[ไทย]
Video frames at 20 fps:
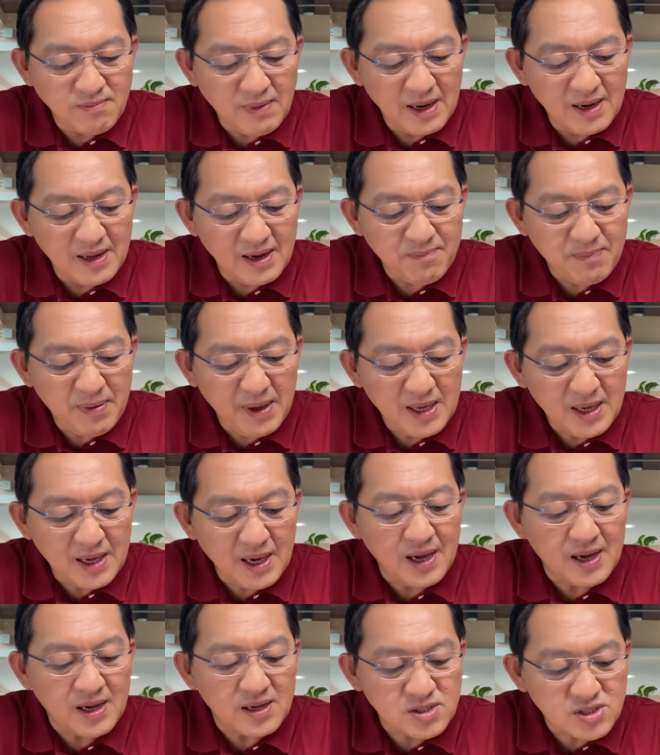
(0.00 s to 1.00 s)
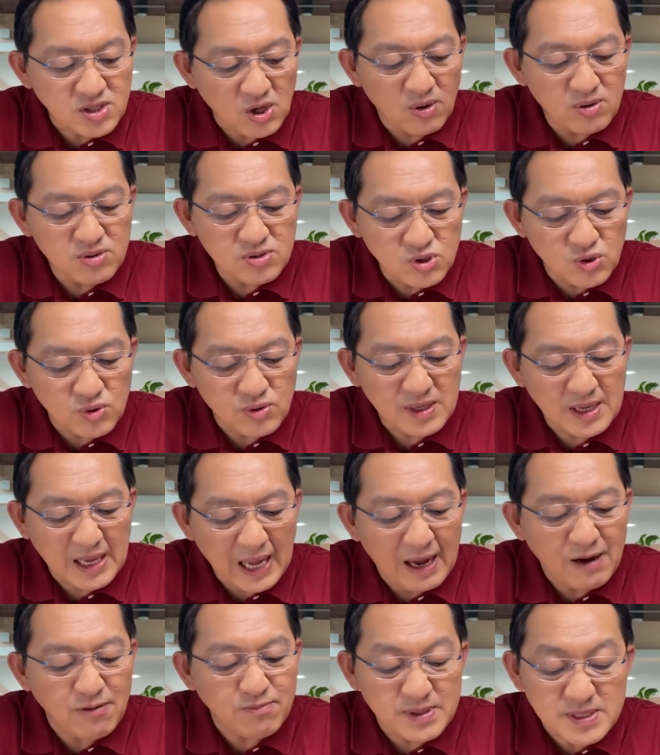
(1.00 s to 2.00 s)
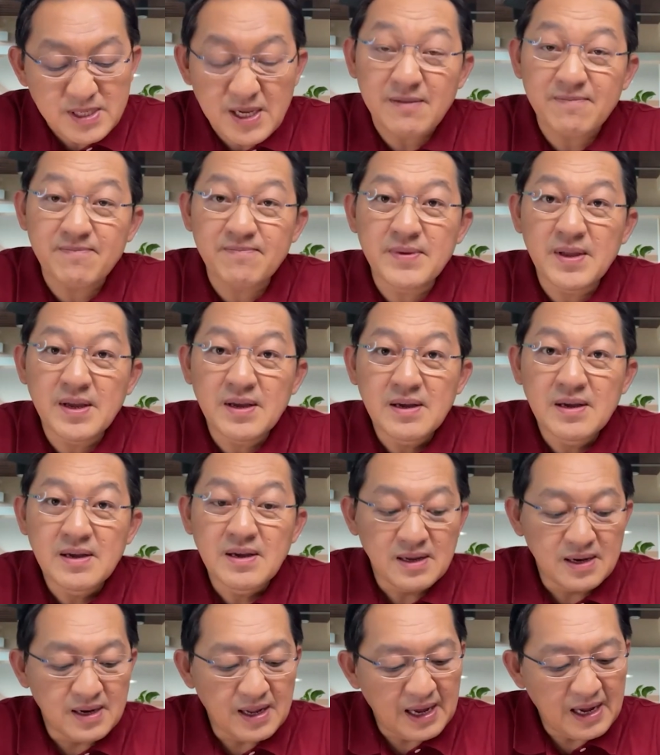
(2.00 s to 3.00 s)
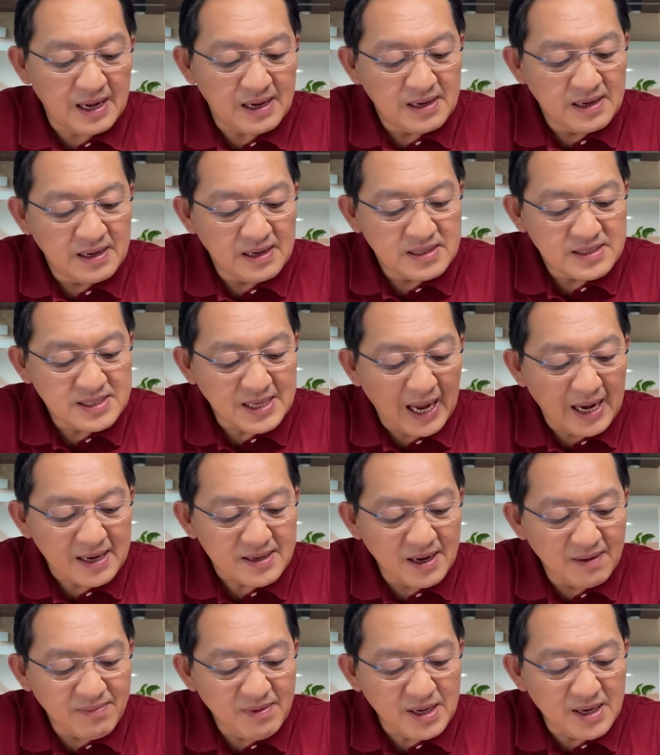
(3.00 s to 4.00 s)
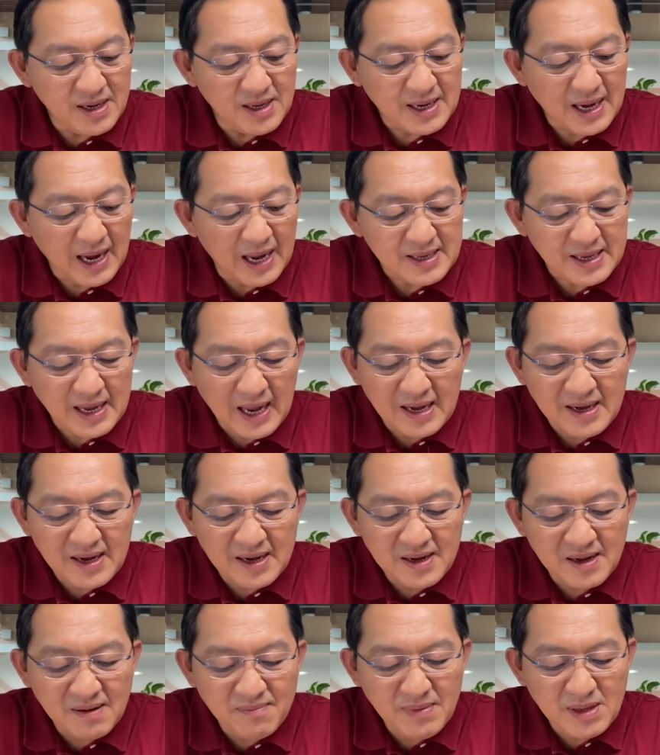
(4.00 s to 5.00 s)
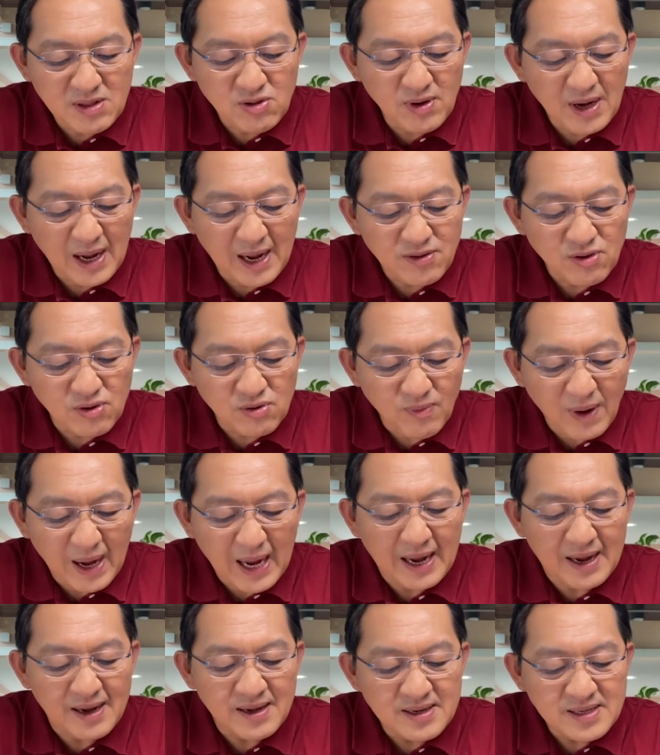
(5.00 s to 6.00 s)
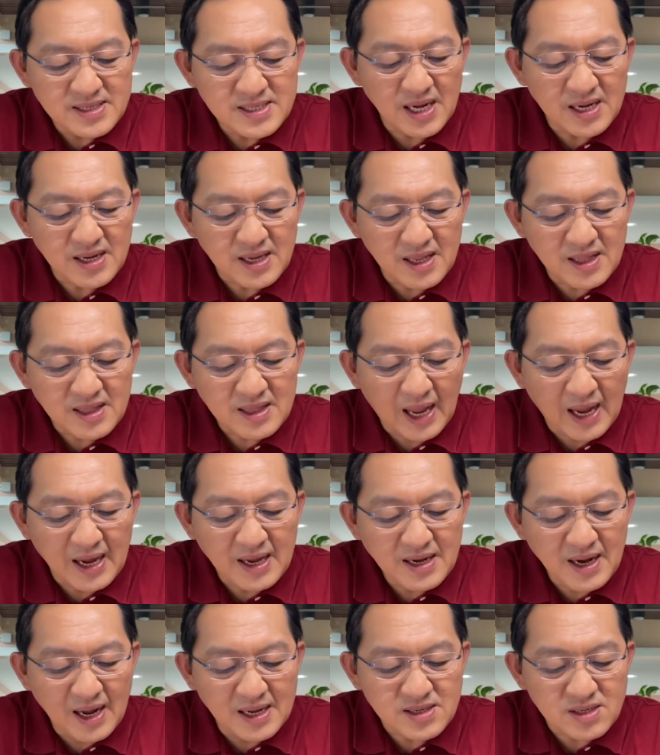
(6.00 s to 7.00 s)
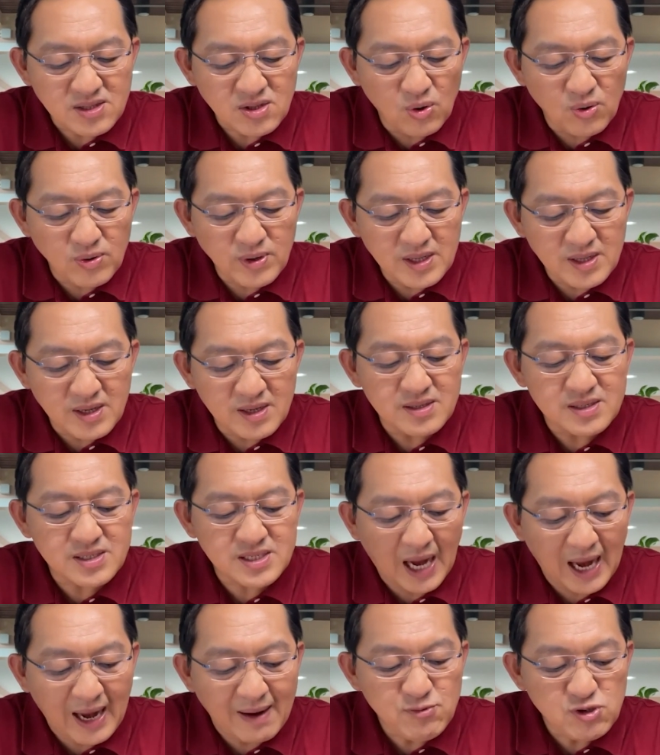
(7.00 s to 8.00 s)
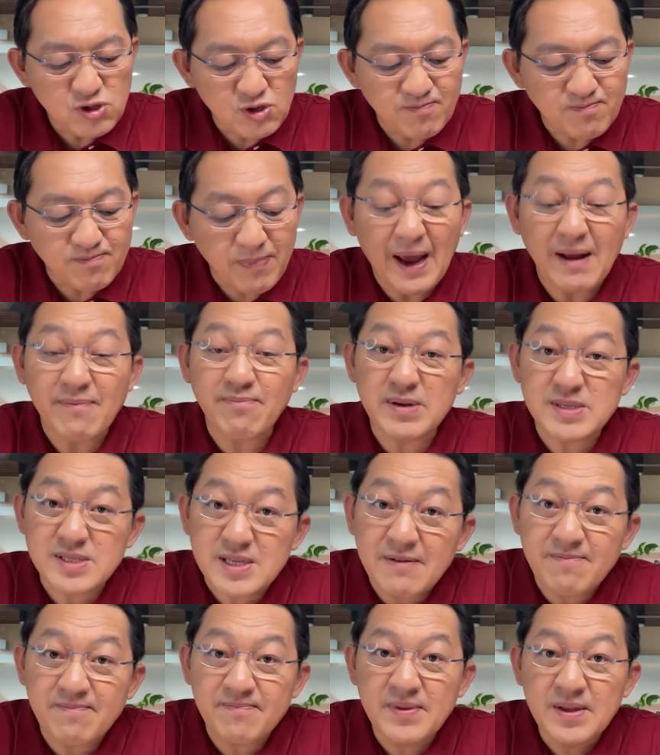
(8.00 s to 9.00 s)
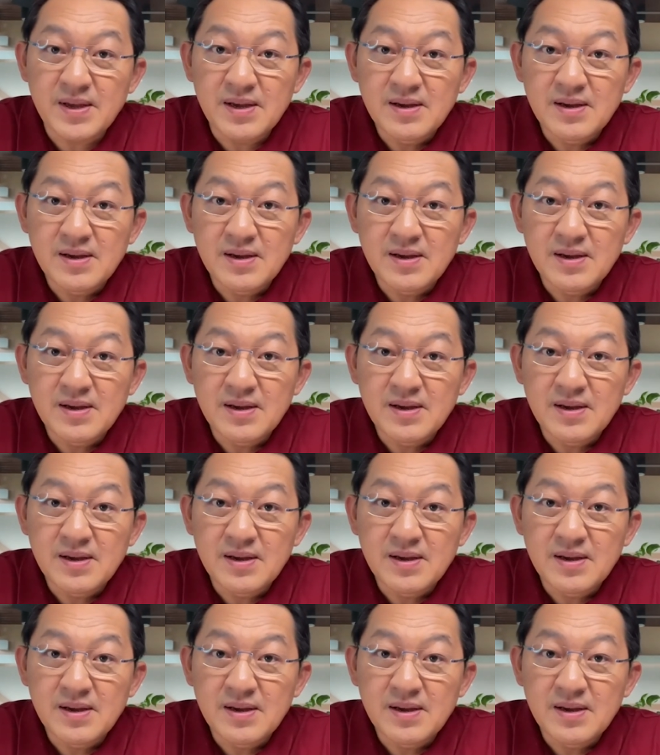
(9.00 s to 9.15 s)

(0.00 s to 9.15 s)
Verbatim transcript: งมาเหลือเพียงแค่2.9%นะฮะจากเดิมที่เคยคาดการในเดือนมิถุนายนว่าเศรษฐกิจไทยน่าจะโตได้ถึง 3.8%